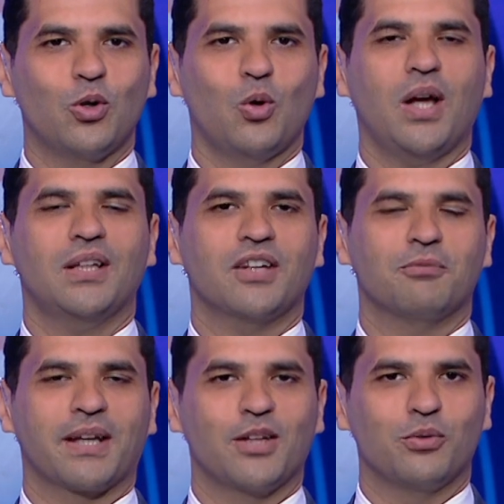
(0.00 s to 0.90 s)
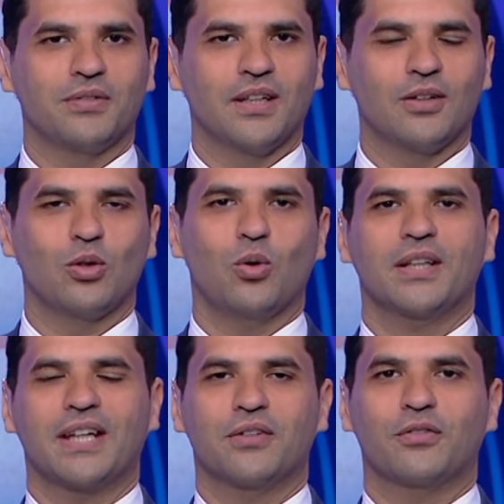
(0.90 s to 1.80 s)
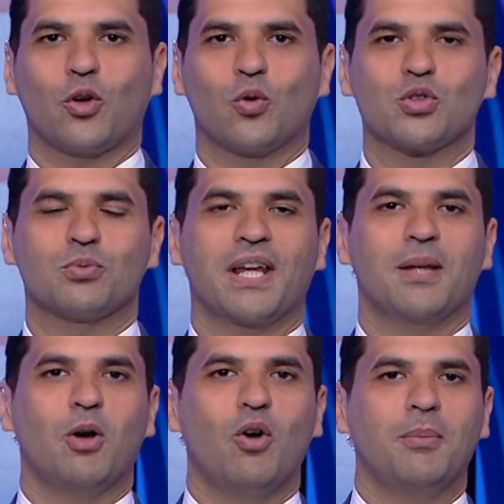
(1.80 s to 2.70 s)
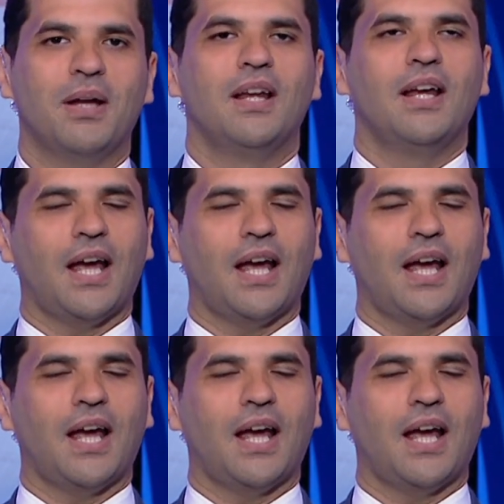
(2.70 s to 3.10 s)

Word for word: كل واحد واحد عارف مكانه فين كل واحد عارف انه هيخش من اي بوابه